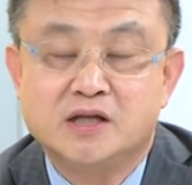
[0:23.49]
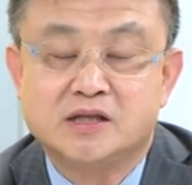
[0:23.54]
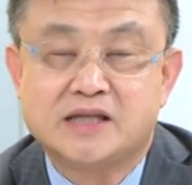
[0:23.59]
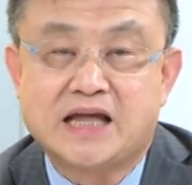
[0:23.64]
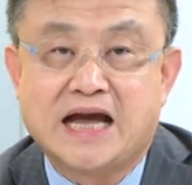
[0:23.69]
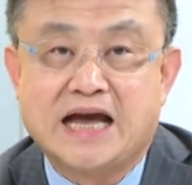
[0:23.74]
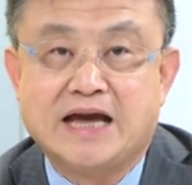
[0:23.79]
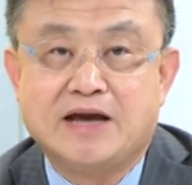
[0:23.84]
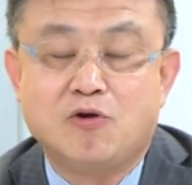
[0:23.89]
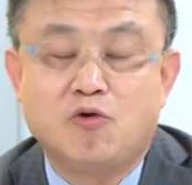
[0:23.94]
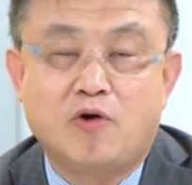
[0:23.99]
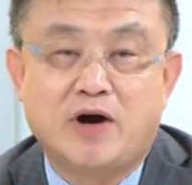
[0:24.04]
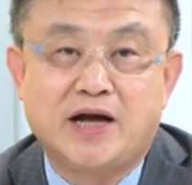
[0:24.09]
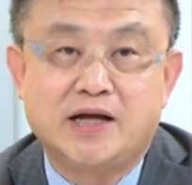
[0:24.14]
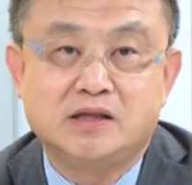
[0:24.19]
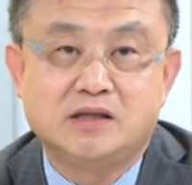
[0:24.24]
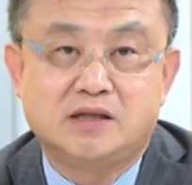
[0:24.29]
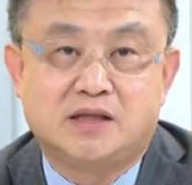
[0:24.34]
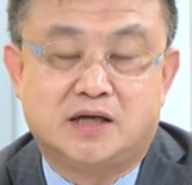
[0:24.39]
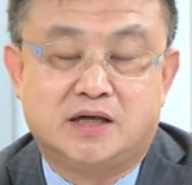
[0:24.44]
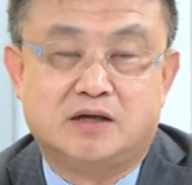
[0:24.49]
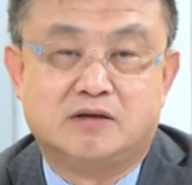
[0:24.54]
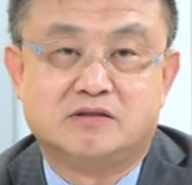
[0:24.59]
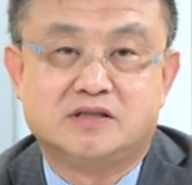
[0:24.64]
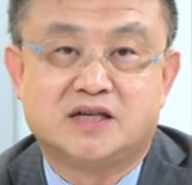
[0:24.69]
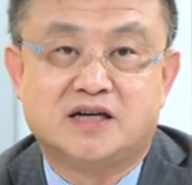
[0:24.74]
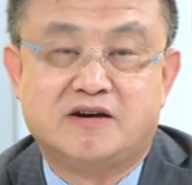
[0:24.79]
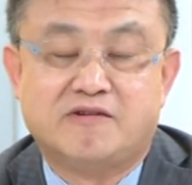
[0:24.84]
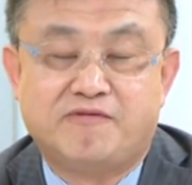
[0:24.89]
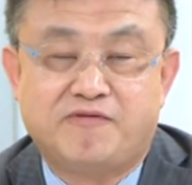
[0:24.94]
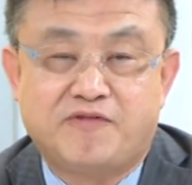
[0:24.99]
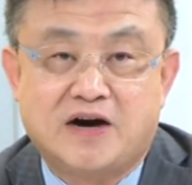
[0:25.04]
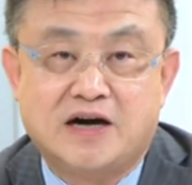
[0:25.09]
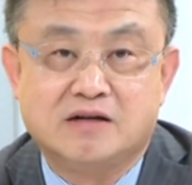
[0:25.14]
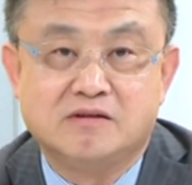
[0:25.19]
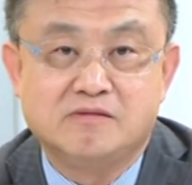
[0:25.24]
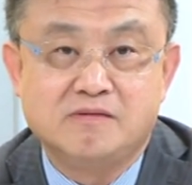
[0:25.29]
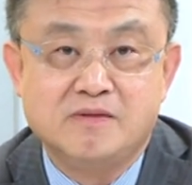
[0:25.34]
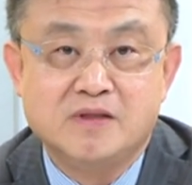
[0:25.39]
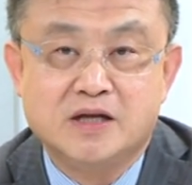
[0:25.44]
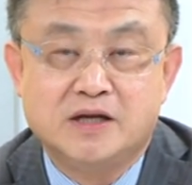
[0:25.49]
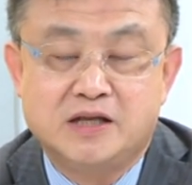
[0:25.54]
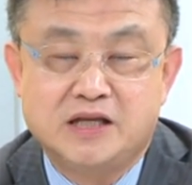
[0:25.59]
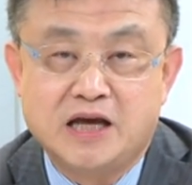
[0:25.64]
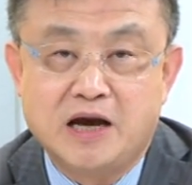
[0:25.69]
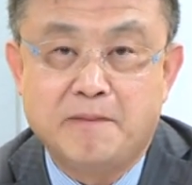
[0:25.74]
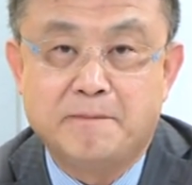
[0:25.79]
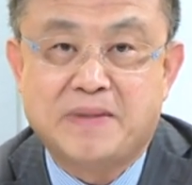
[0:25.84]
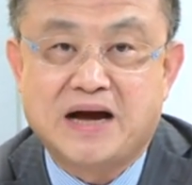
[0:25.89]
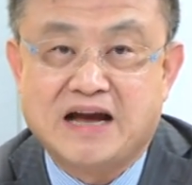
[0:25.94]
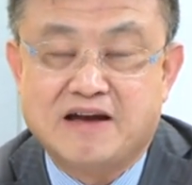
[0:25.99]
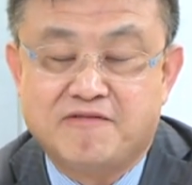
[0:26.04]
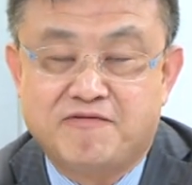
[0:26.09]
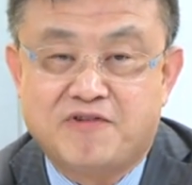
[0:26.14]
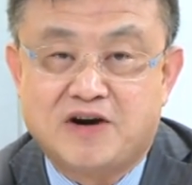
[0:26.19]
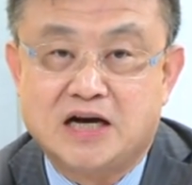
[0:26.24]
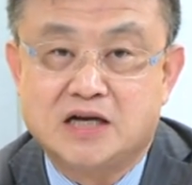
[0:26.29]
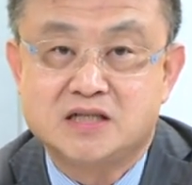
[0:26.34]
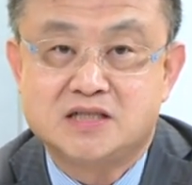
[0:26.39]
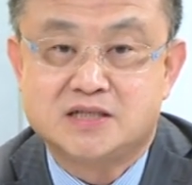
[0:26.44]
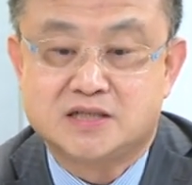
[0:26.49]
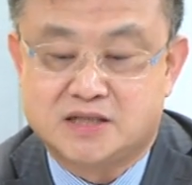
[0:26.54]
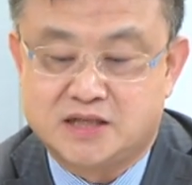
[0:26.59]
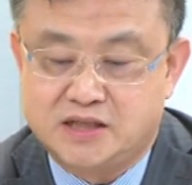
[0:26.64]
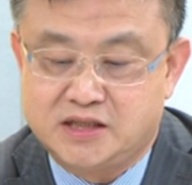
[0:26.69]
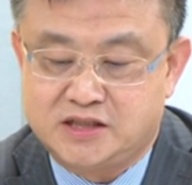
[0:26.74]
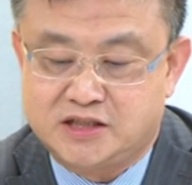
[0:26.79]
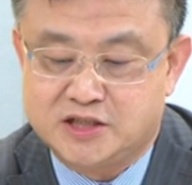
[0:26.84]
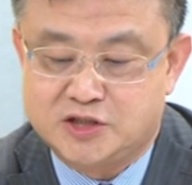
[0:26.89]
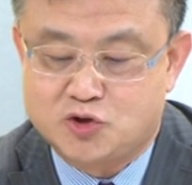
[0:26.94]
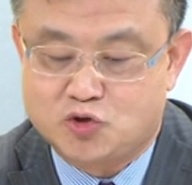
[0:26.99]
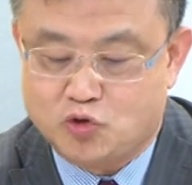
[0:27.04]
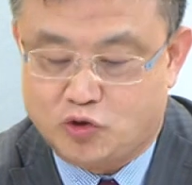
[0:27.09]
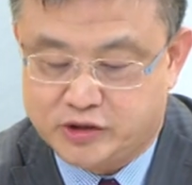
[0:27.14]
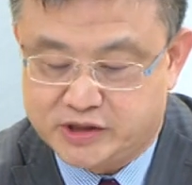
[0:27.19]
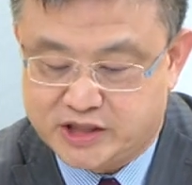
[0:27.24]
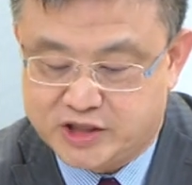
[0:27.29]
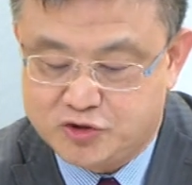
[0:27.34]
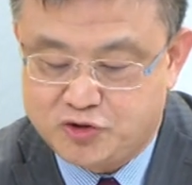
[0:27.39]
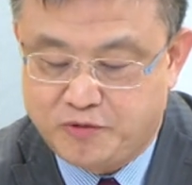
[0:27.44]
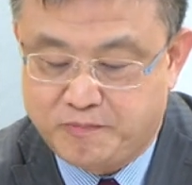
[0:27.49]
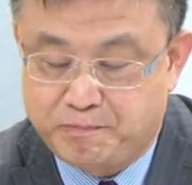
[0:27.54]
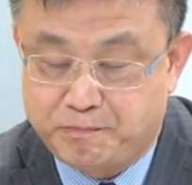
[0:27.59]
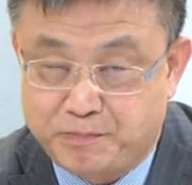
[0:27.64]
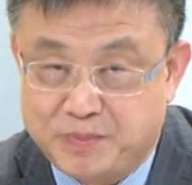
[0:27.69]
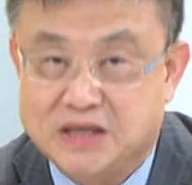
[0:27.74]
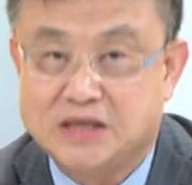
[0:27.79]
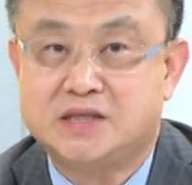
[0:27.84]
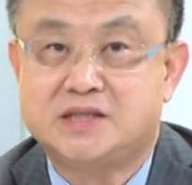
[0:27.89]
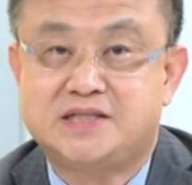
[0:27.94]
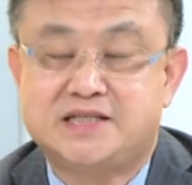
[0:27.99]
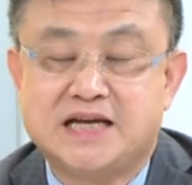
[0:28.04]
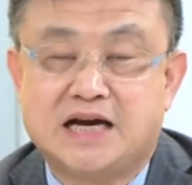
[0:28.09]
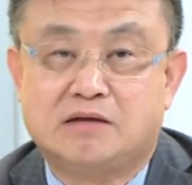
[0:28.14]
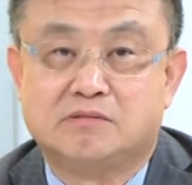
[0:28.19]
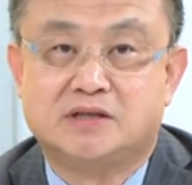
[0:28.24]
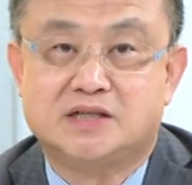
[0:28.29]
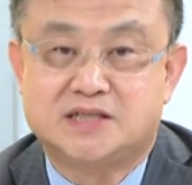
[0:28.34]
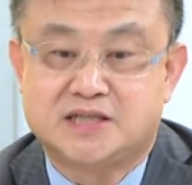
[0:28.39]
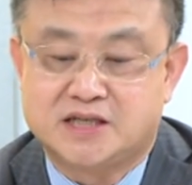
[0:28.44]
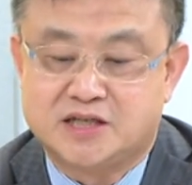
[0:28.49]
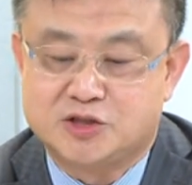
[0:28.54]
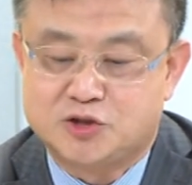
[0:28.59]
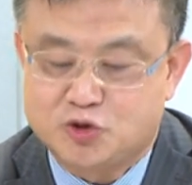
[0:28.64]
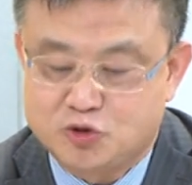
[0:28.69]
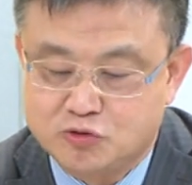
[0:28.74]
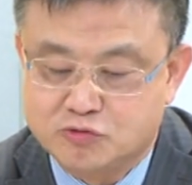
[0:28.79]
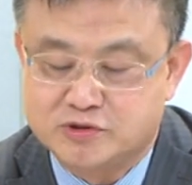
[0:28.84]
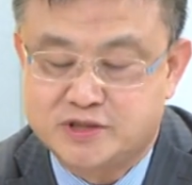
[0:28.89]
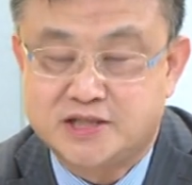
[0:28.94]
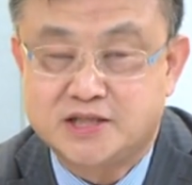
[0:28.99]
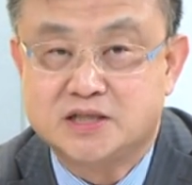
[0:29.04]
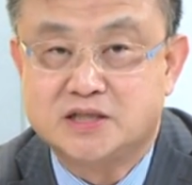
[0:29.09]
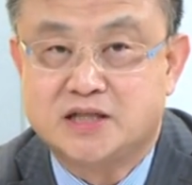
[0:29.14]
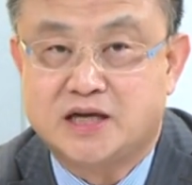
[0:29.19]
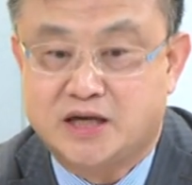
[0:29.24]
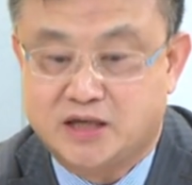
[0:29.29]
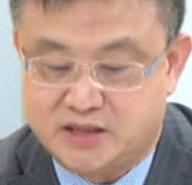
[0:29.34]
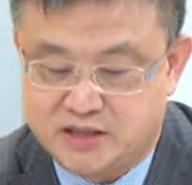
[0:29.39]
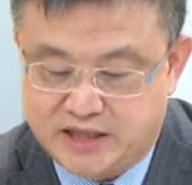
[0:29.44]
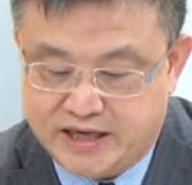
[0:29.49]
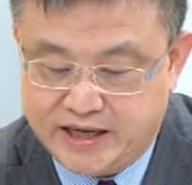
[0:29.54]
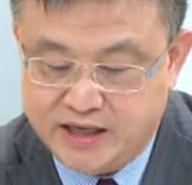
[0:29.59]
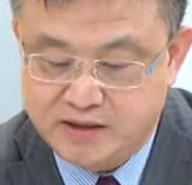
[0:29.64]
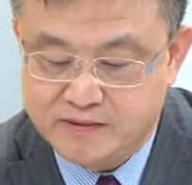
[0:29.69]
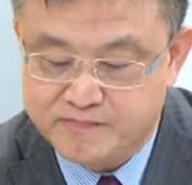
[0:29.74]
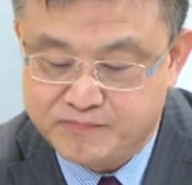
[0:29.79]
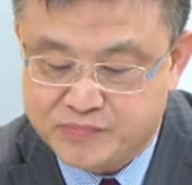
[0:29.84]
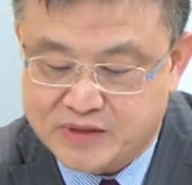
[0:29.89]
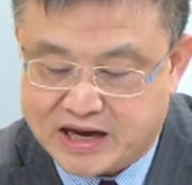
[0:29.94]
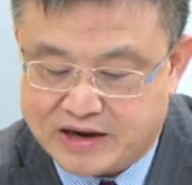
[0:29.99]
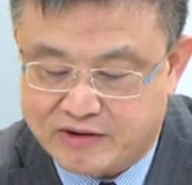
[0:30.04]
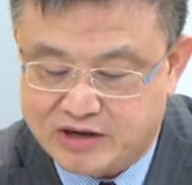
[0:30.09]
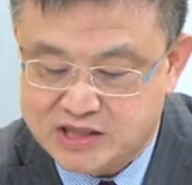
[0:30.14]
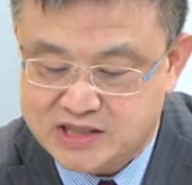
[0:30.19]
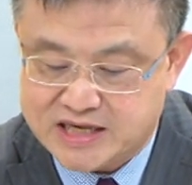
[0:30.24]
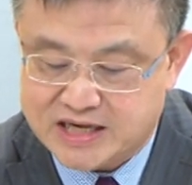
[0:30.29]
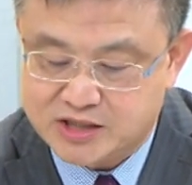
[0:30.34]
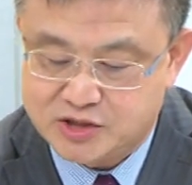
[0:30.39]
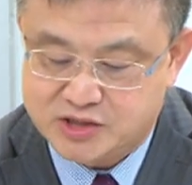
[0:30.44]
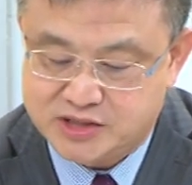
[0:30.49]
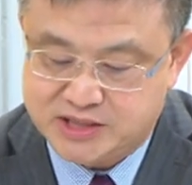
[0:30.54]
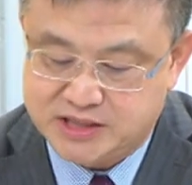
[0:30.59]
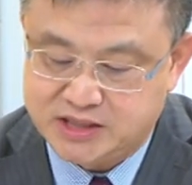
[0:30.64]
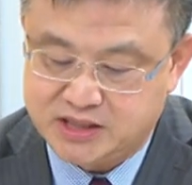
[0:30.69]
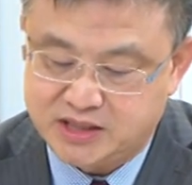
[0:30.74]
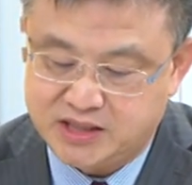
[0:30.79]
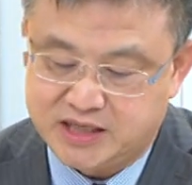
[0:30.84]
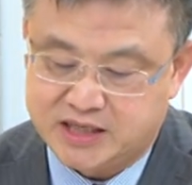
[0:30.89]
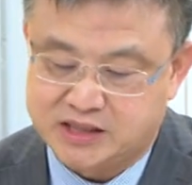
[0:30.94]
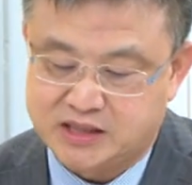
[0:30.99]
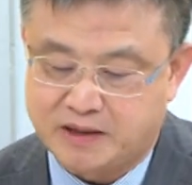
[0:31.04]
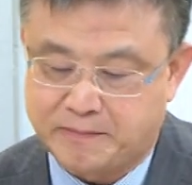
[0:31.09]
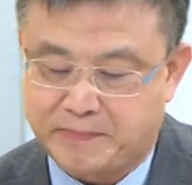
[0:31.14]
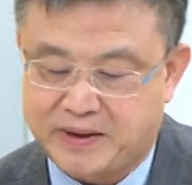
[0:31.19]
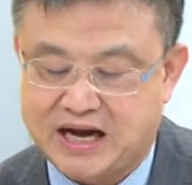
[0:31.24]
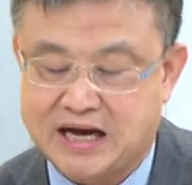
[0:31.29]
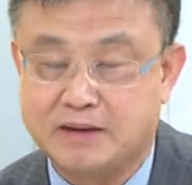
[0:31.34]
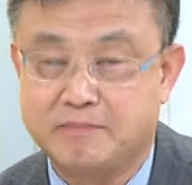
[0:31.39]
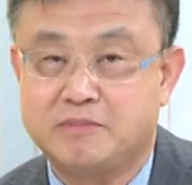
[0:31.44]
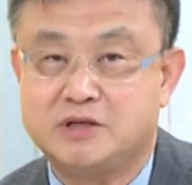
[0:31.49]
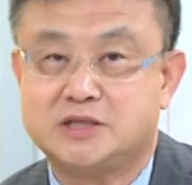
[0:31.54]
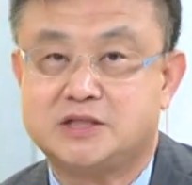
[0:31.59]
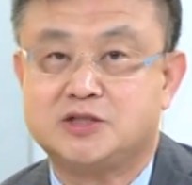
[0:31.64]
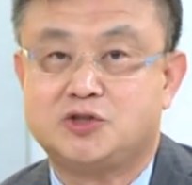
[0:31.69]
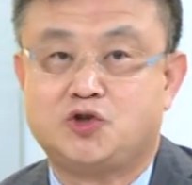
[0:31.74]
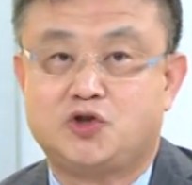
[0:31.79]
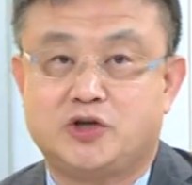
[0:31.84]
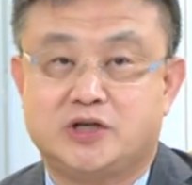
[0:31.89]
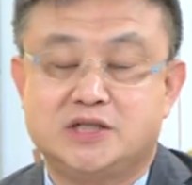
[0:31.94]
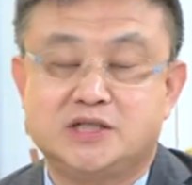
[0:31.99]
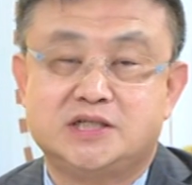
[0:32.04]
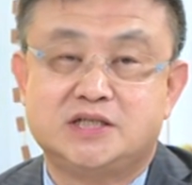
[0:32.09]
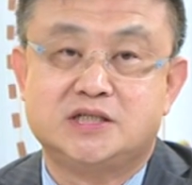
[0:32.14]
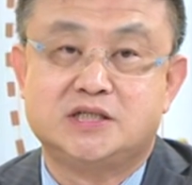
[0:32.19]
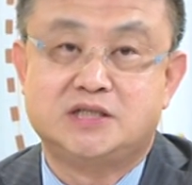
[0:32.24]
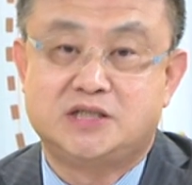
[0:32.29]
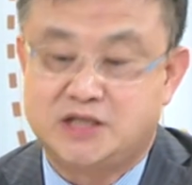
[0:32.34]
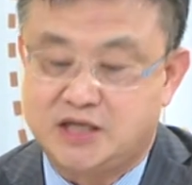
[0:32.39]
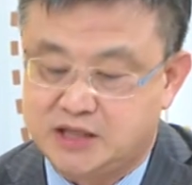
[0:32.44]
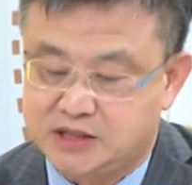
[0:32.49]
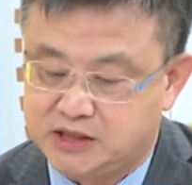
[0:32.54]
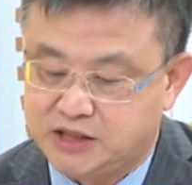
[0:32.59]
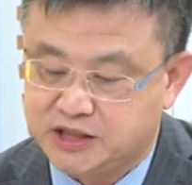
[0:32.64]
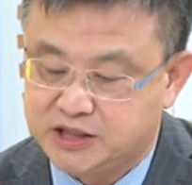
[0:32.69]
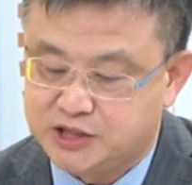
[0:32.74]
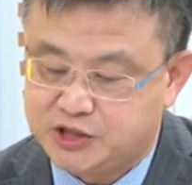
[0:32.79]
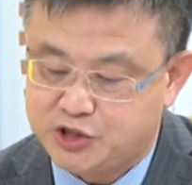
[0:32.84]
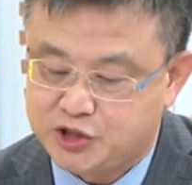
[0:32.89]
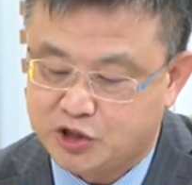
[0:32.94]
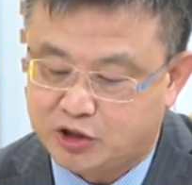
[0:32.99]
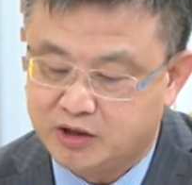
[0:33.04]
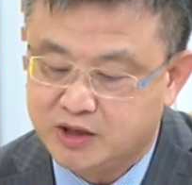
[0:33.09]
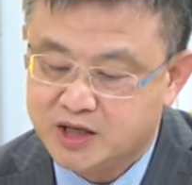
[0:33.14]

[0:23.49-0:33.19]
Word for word: 台湾的这个房，你要买房子跟你的所得去比较的这个数字呢？为台湾在今年的排名是全世界第九，